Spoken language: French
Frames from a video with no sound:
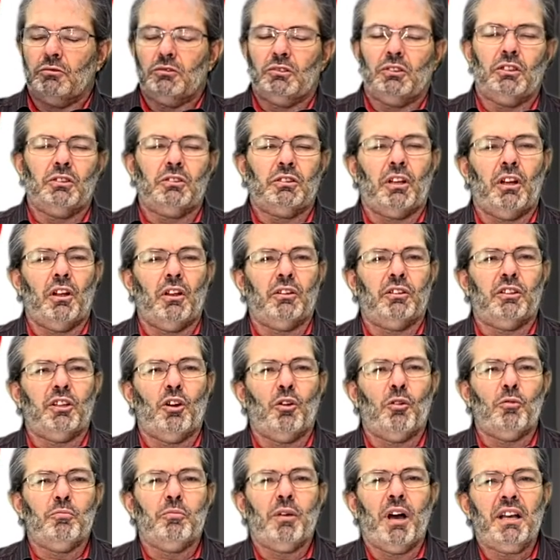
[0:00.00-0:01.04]
De temps en
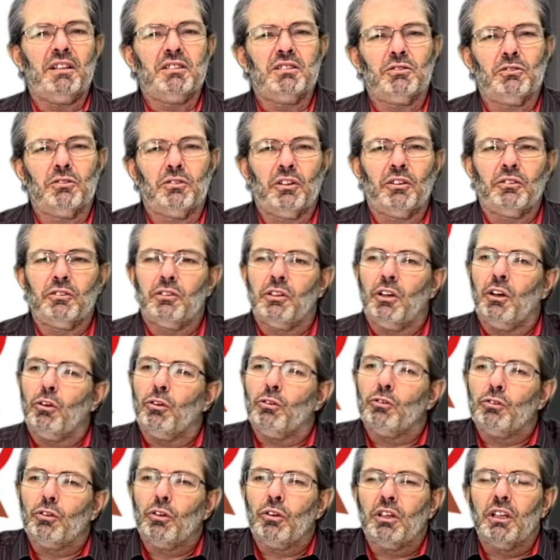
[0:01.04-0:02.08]
temps, on passe, on entend,
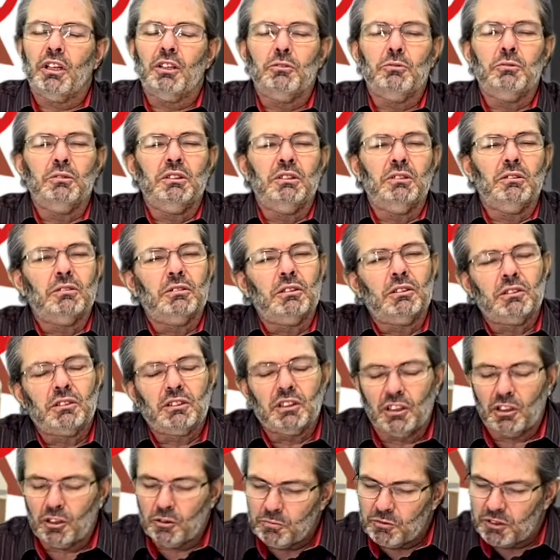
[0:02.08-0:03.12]
on dort la nuit, on
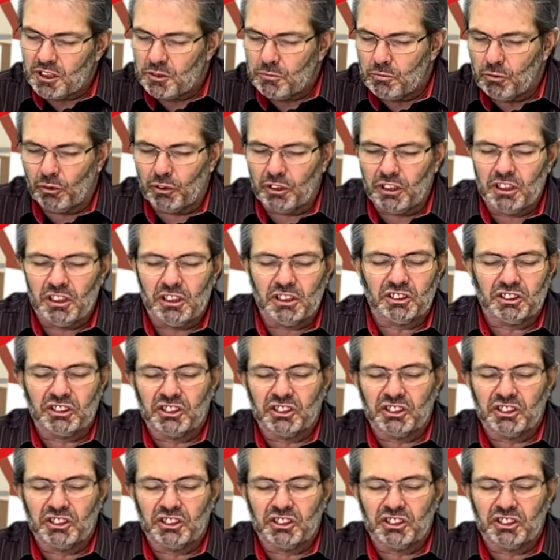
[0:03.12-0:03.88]
entend un petit bruit